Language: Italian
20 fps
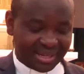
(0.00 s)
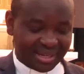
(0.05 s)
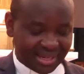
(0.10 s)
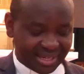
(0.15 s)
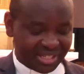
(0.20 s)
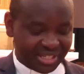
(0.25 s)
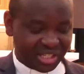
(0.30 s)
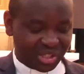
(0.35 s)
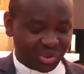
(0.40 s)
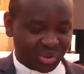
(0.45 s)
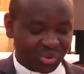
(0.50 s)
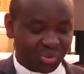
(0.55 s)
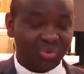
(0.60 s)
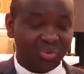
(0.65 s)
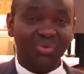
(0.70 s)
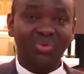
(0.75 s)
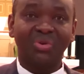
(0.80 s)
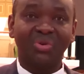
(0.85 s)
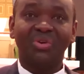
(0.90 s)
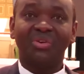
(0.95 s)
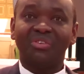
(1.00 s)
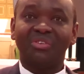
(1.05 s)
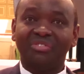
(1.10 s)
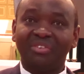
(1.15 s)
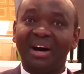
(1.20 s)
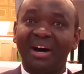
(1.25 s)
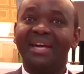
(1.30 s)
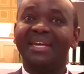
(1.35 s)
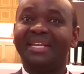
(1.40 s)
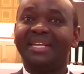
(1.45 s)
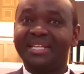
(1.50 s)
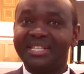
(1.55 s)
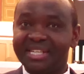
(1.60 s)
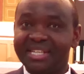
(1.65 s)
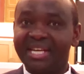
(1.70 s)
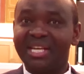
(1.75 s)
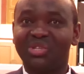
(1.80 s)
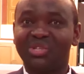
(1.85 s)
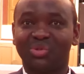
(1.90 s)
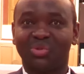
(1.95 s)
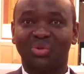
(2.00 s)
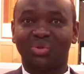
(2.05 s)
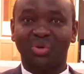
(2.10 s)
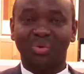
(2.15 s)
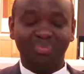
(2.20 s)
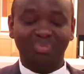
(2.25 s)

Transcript: e Gesù fa il gesto